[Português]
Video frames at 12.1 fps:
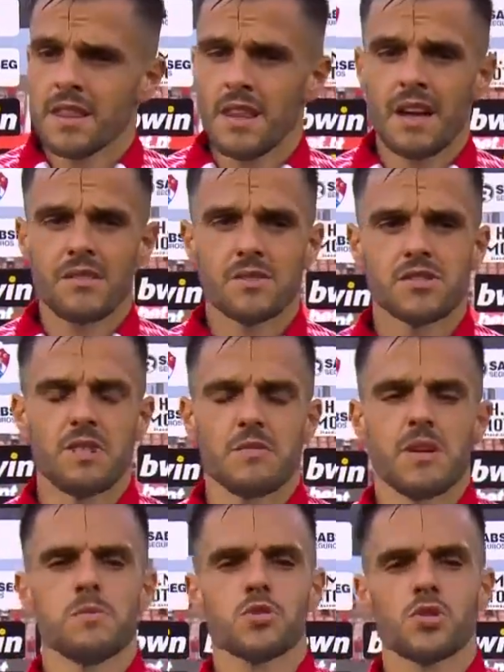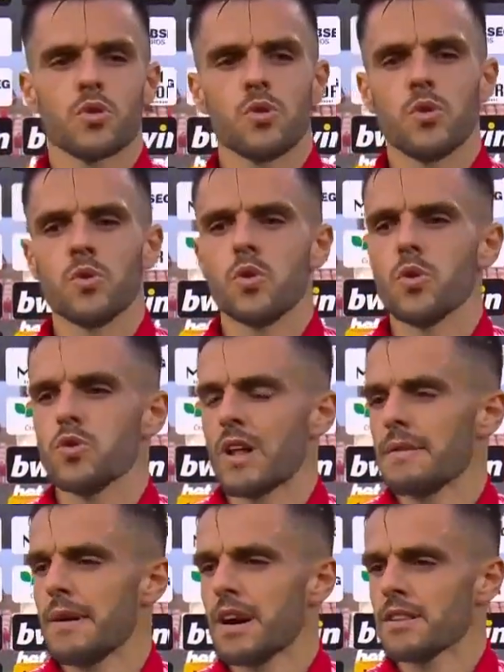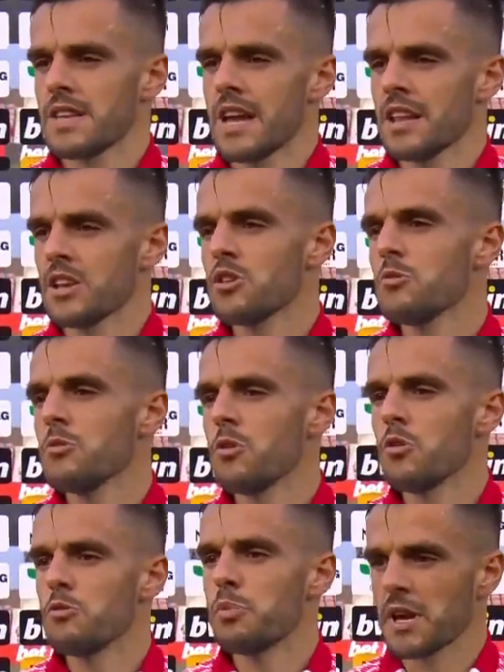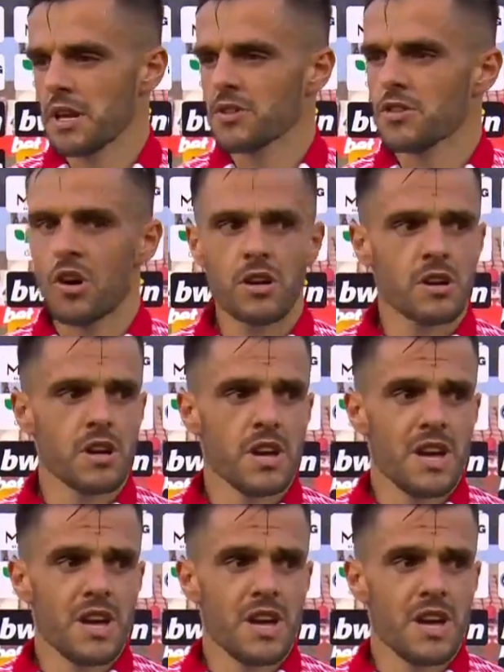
Não, sabíamos que o Navarro tinha ali um, um pequeno toque,